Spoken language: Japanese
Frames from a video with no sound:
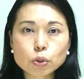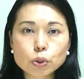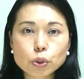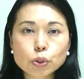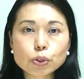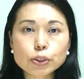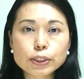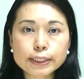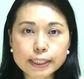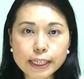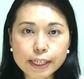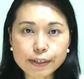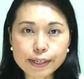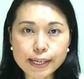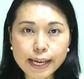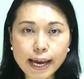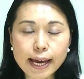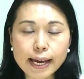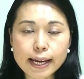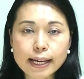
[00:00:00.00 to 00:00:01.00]
取得資
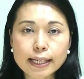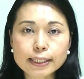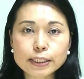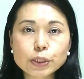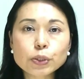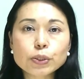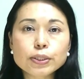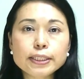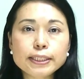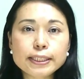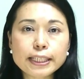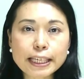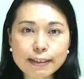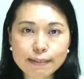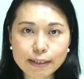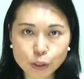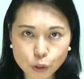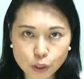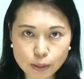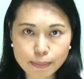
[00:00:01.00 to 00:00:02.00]
格や活動実
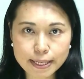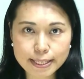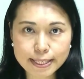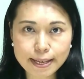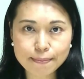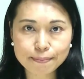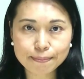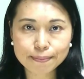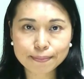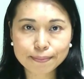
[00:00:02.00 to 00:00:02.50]
績は問いません。